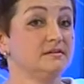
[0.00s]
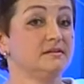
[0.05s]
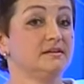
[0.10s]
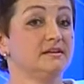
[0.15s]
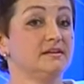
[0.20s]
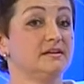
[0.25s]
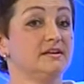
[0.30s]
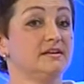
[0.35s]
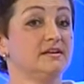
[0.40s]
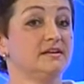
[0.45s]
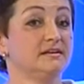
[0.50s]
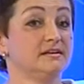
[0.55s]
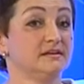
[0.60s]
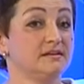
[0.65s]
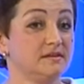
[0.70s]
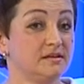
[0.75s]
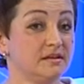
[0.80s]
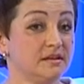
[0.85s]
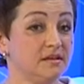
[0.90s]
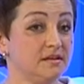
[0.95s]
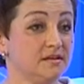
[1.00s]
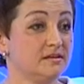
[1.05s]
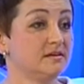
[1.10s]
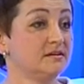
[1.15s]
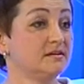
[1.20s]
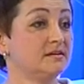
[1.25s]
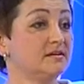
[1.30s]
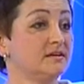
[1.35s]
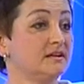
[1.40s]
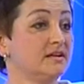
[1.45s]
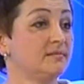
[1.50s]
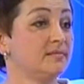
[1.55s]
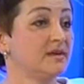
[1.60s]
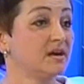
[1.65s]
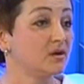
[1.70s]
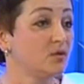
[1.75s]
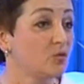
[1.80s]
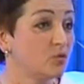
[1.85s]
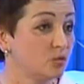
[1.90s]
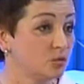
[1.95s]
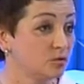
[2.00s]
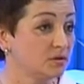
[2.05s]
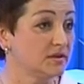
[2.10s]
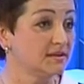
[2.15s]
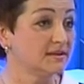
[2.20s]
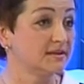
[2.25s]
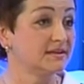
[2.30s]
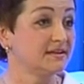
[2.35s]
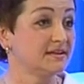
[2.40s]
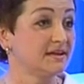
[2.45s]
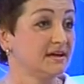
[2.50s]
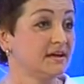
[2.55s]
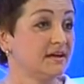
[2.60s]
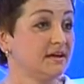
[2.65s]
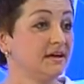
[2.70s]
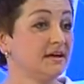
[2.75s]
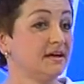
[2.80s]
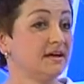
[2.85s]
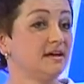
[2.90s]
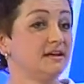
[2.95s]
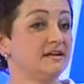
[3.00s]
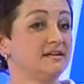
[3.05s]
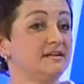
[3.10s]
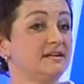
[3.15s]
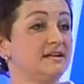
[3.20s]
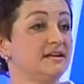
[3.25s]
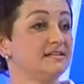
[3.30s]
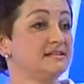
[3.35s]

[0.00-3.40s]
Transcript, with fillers: для игр, для прогулок. На свежем для,